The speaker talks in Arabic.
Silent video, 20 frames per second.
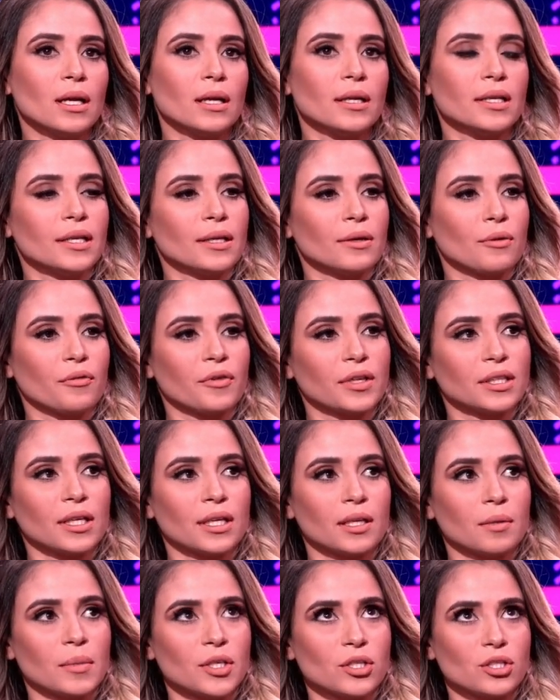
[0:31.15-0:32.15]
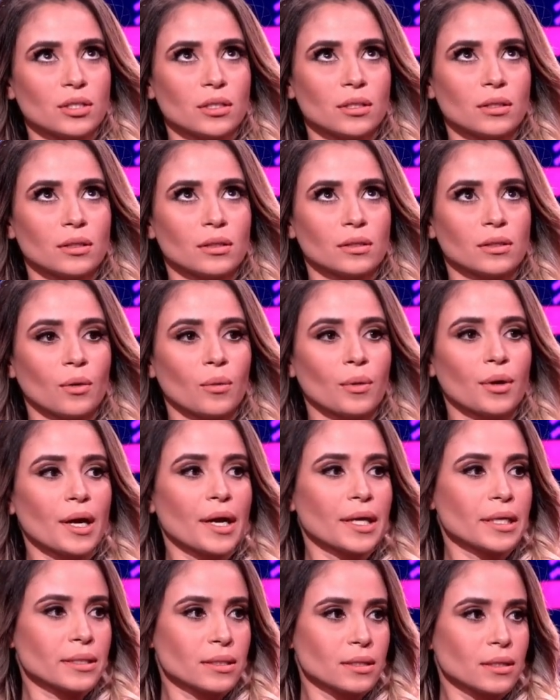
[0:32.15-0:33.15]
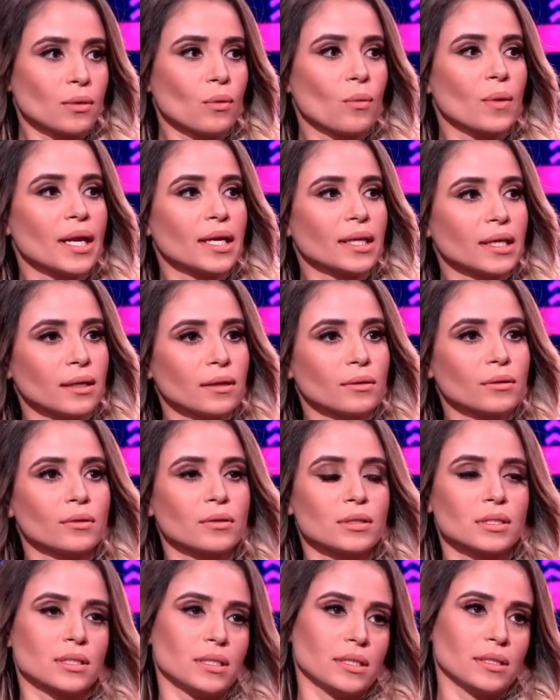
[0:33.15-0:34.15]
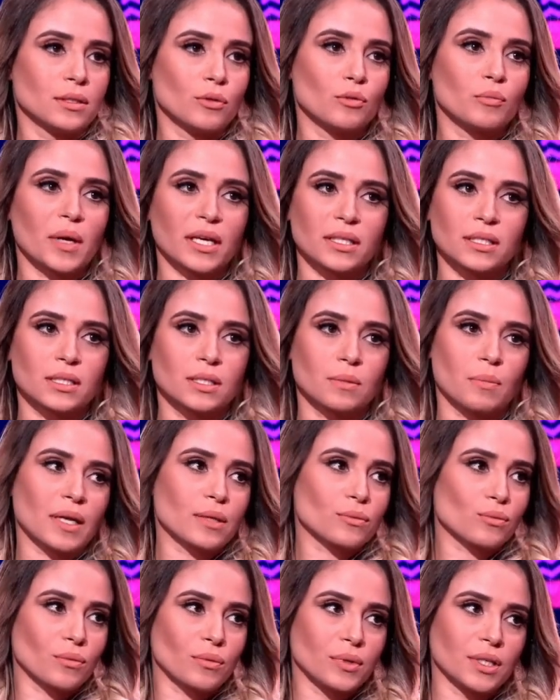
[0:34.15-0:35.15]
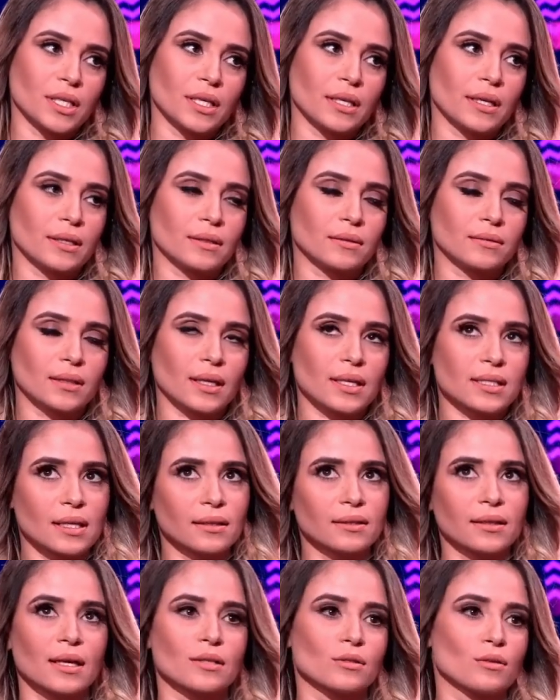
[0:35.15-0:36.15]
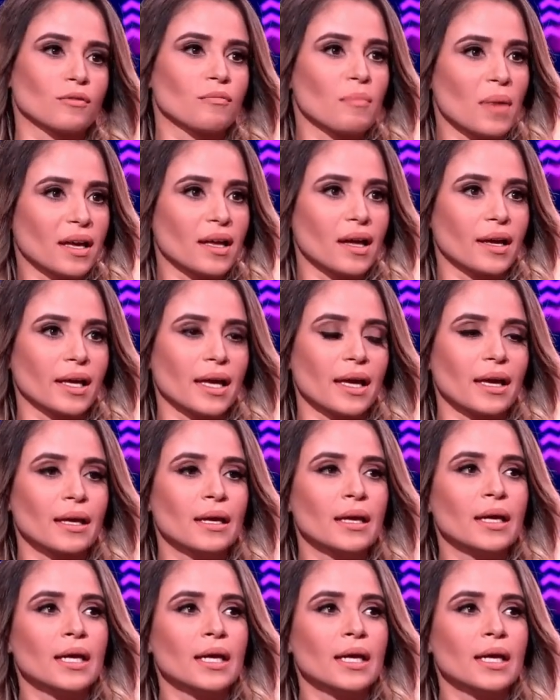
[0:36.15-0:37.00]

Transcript: اللي فات انا ماشي دور رئيسي ولكن كنت عندي اون بارتيسيباسيون لي تري انتريسون في ما كارير